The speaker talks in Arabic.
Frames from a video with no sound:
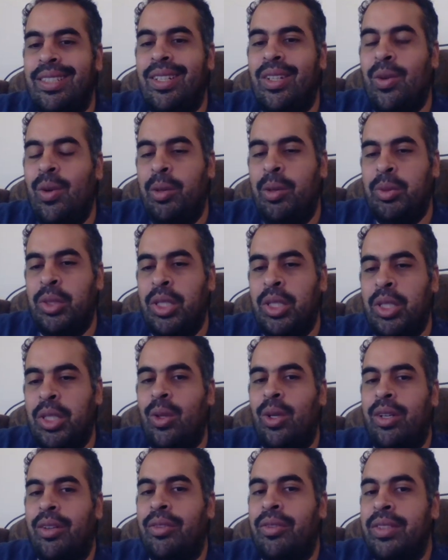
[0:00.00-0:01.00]
رواها بشكل
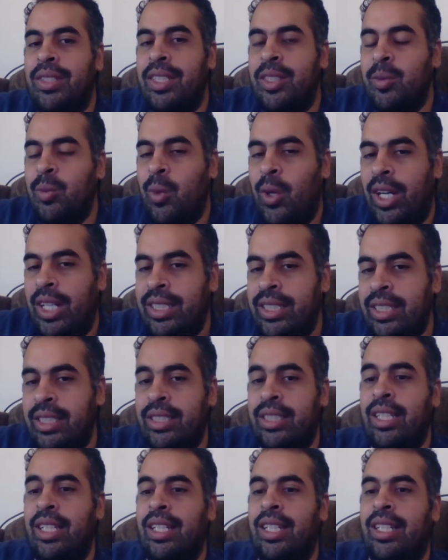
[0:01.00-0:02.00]
اخر فده اسمه حديث
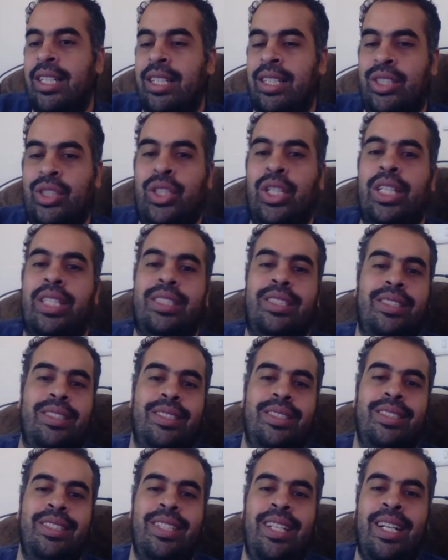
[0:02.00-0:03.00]
شاذ
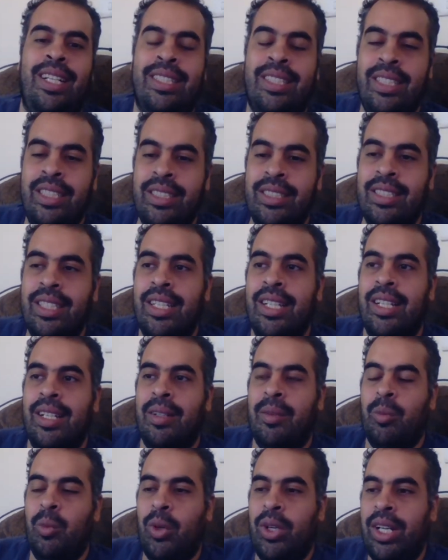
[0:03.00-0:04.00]
حديث
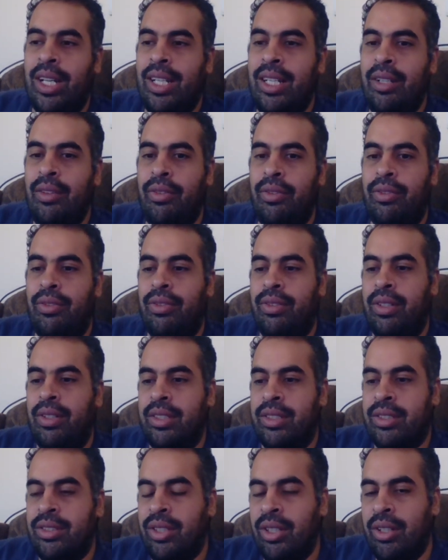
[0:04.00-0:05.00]
مخالف
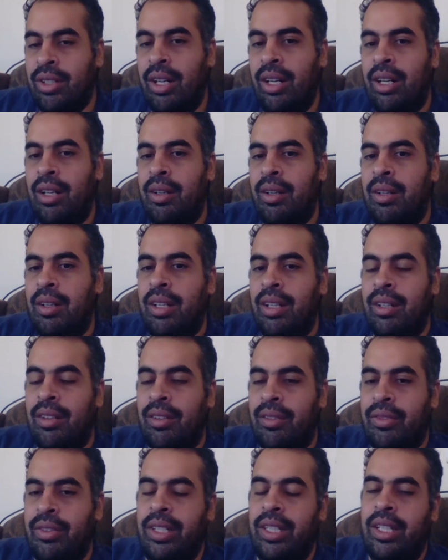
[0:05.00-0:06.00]
الثقه
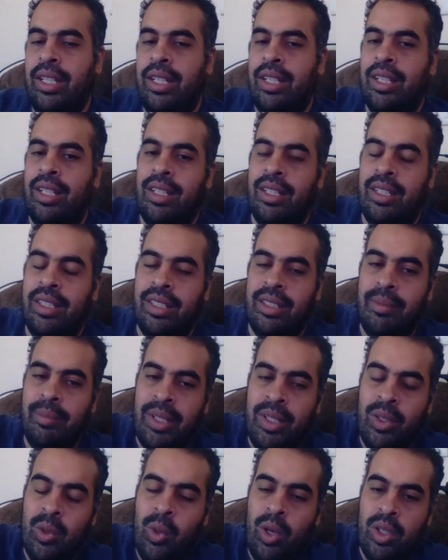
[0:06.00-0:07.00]
في
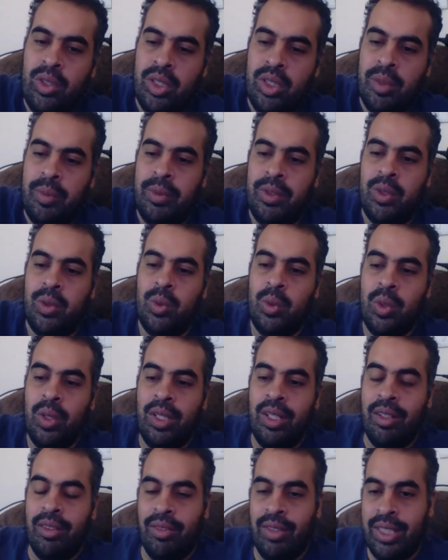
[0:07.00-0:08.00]
من هو اثق منه
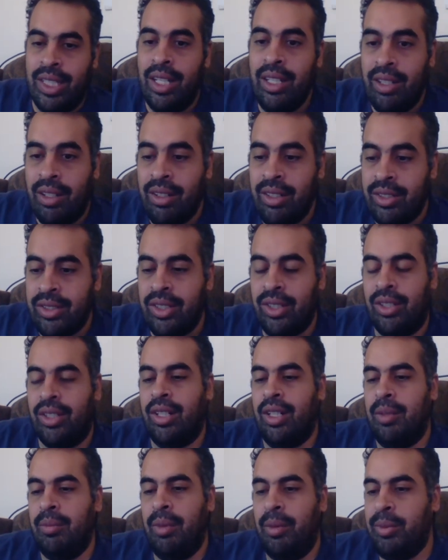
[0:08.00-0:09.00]
فده راجل ثقه
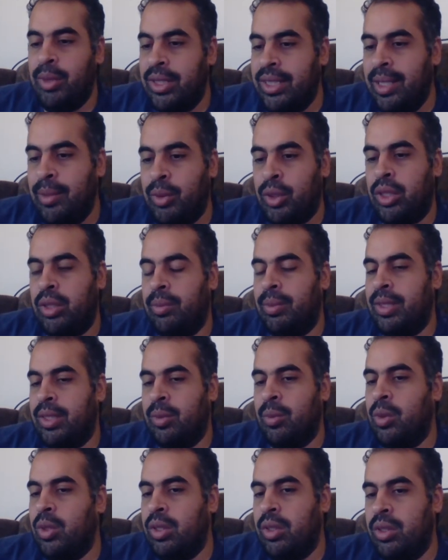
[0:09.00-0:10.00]
راجل ما بيكذبش بس
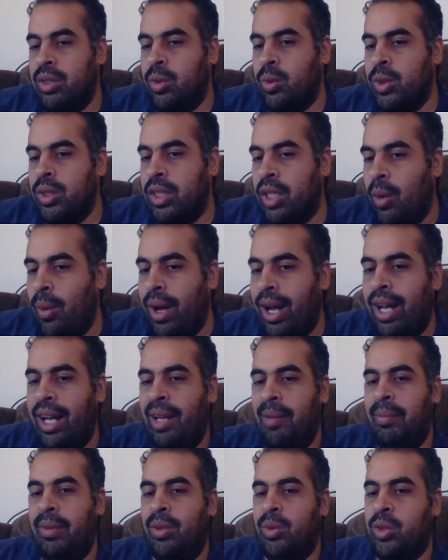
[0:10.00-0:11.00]
ممكن يكون
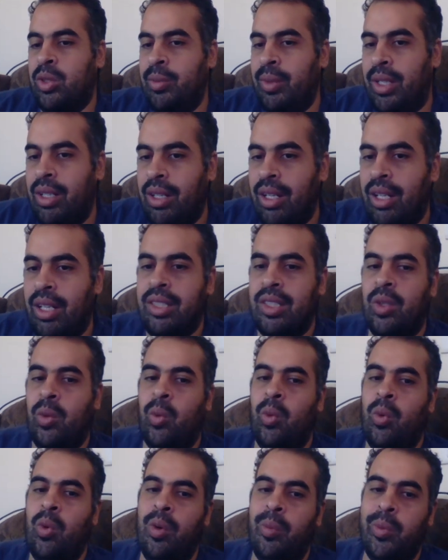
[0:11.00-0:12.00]
توهم او سمع غلط او
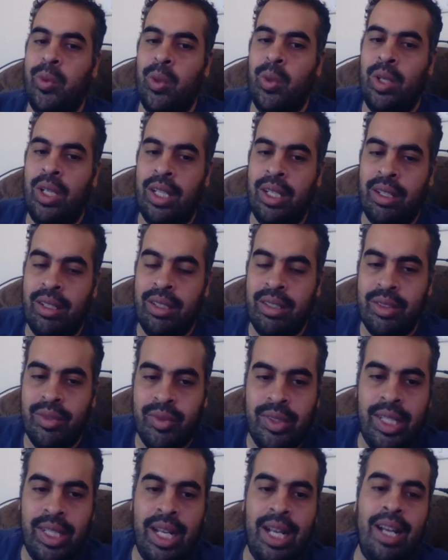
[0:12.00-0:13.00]
هو بيقولها غلط
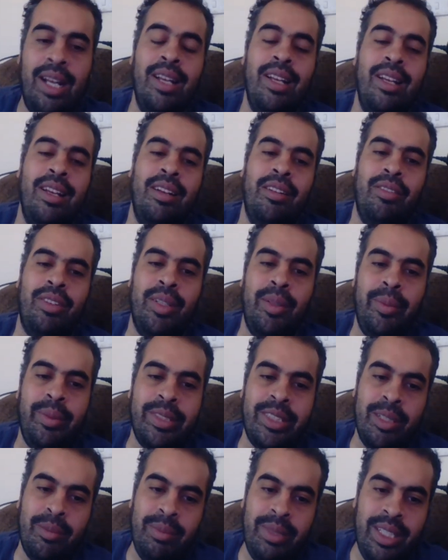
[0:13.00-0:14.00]
فيها فده
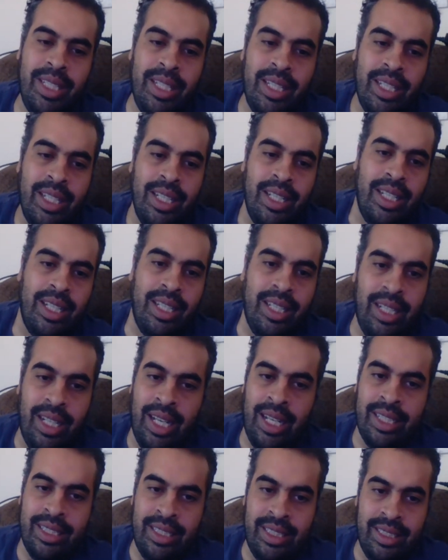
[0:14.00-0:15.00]
بنسميه ايه
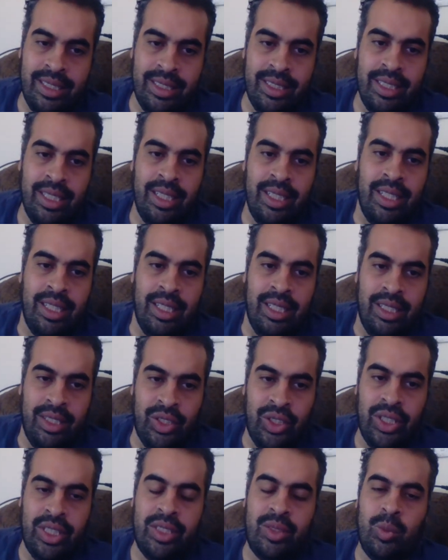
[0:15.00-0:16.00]
الحديث
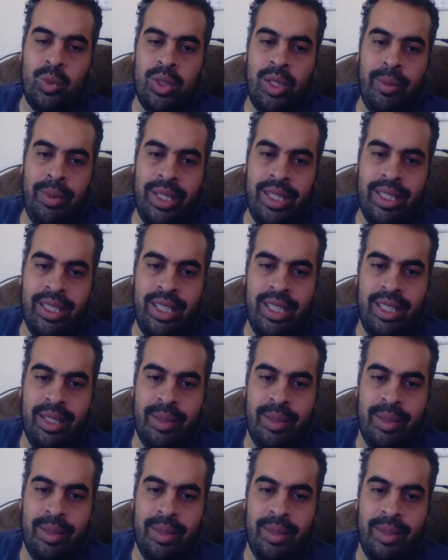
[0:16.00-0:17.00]
الشاذ وده بيحل لنا
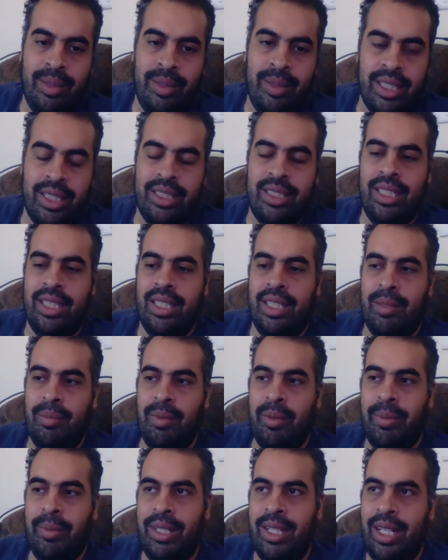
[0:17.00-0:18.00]
مشاكل كتيره جدا
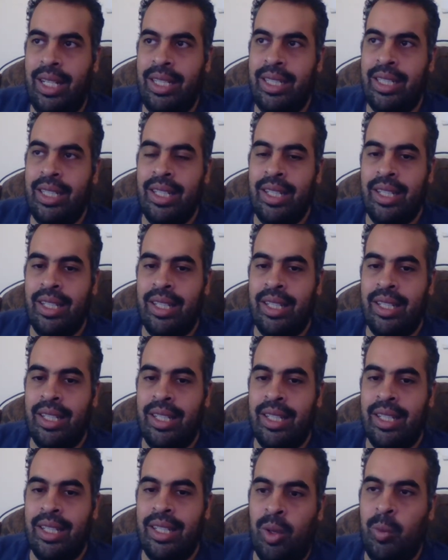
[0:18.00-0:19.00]
لما بنلاقي
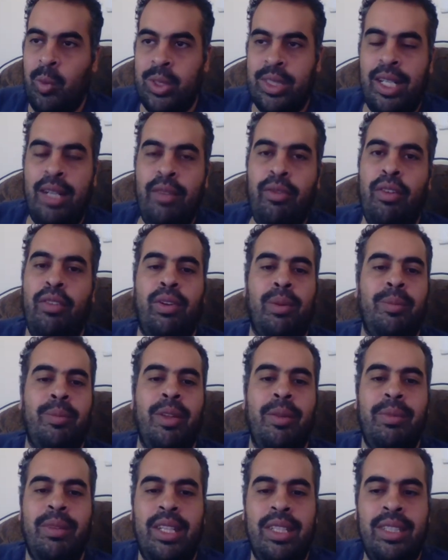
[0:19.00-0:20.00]
اقوال مختلفه
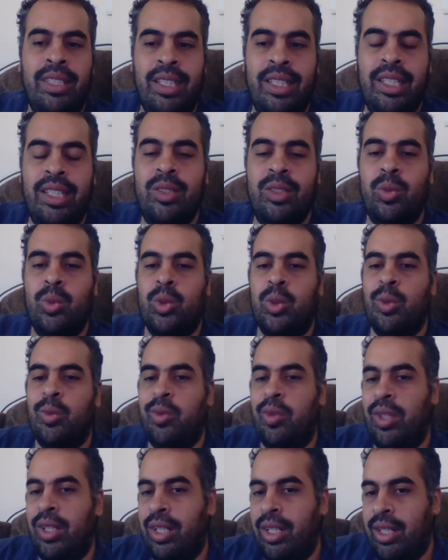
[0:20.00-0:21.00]
فبنبدا ندرس ونشوف
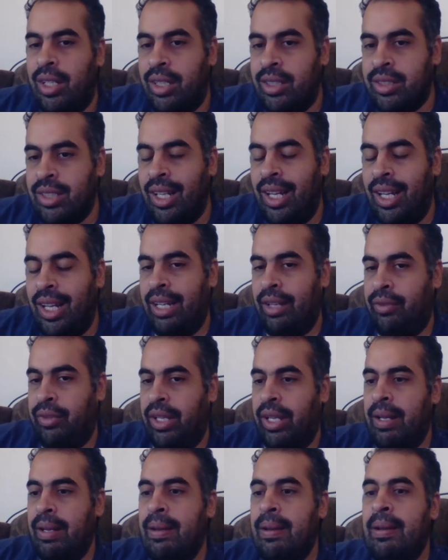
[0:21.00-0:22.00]
اصح حاجه
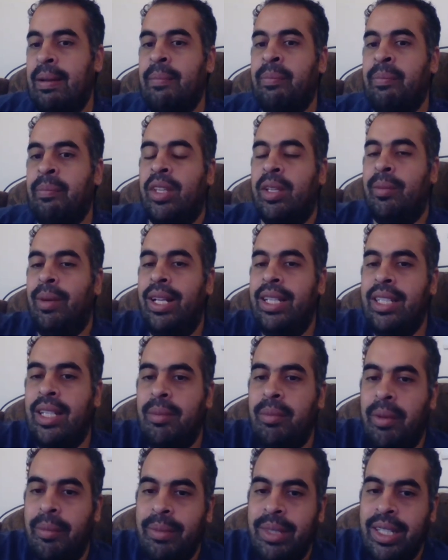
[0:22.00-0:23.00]
فيها يبقى احنا
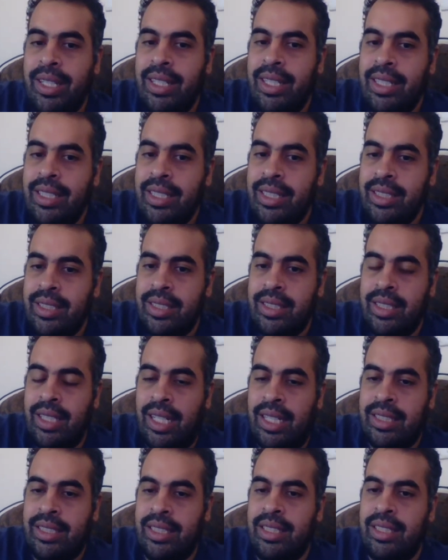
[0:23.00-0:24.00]
لما بنيجي ندرس
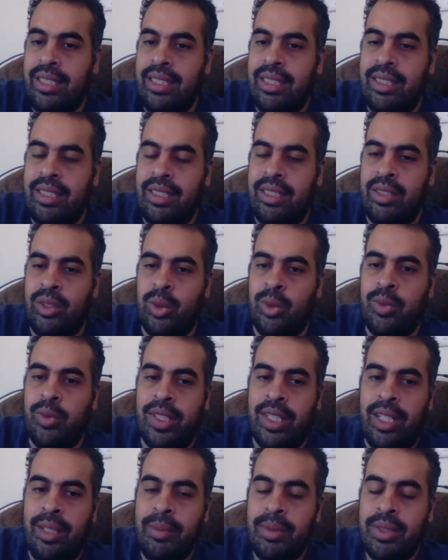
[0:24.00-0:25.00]
عايزين نشوف
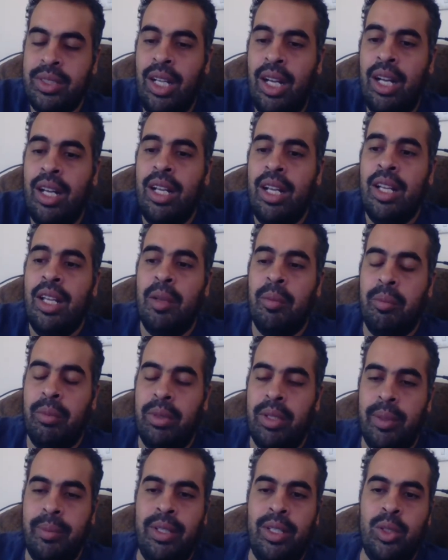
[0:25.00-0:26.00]
الكلام الصح
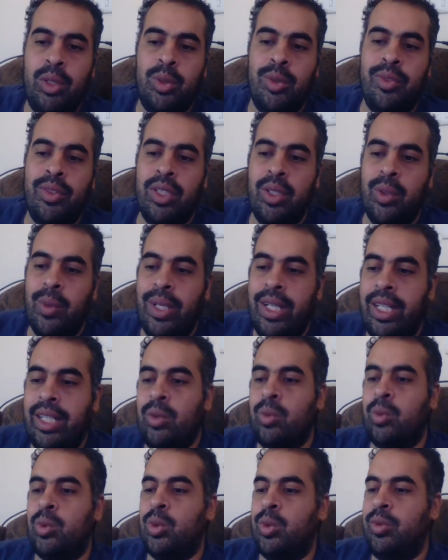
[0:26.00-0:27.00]
بنبدا نشوف
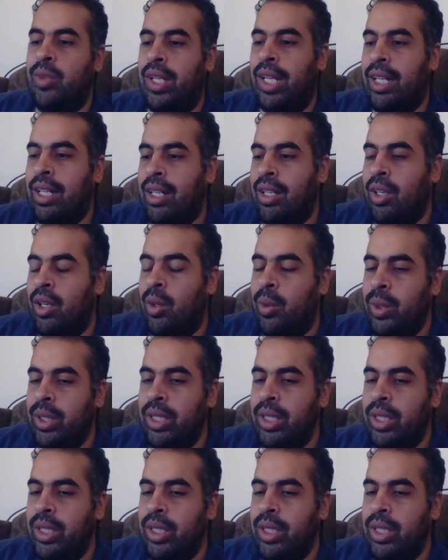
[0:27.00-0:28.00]
الروايات ونشوف الحاجات
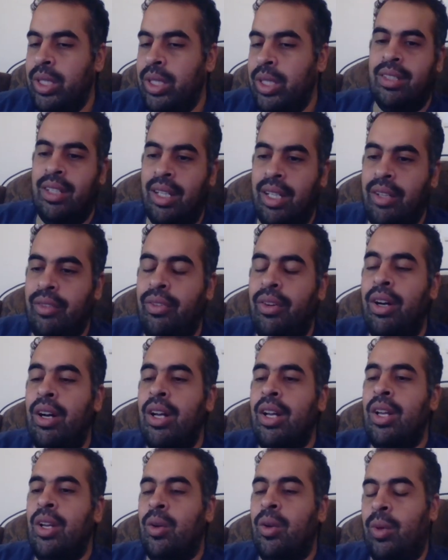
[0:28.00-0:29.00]
القويه والحاجات الضعيفه
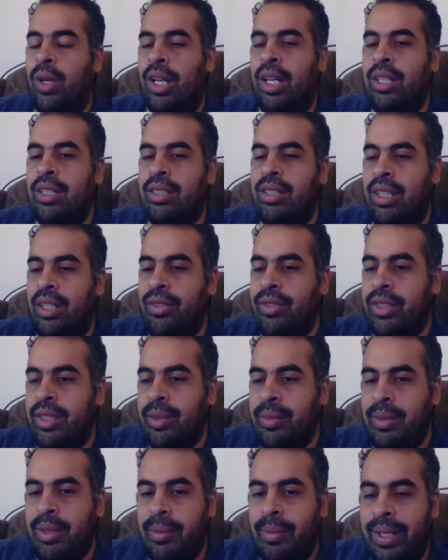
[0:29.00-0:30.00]
والحاجات الضعيفه دي
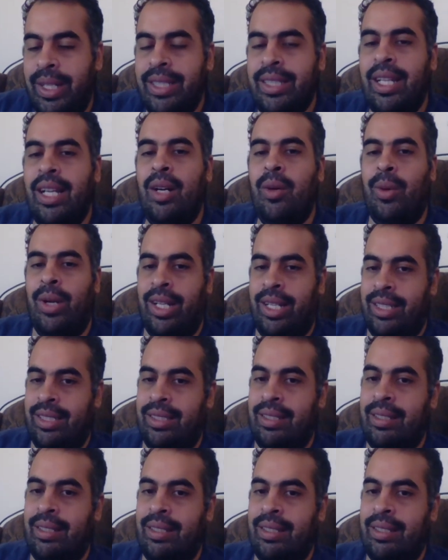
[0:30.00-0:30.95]
بنبعدها وهكذا